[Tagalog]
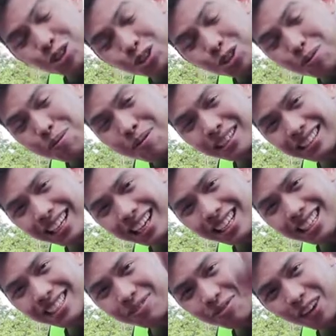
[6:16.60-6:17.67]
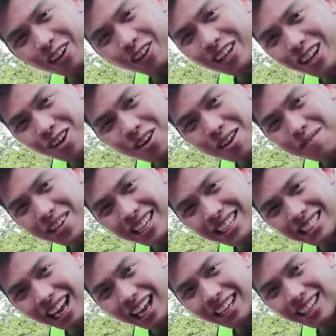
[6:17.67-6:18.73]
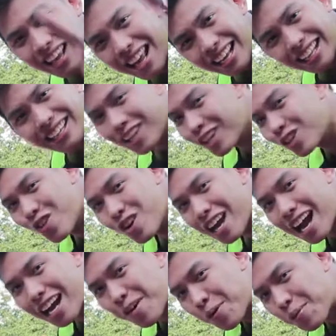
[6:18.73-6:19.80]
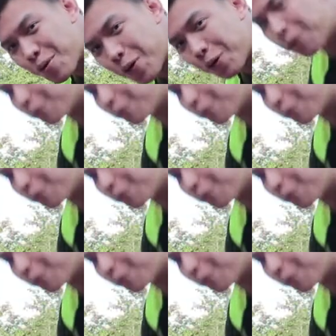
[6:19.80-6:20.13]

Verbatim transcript: gusto mo mag-tennis pero ikaw lang mag-isa, ganito ang gagawin mo.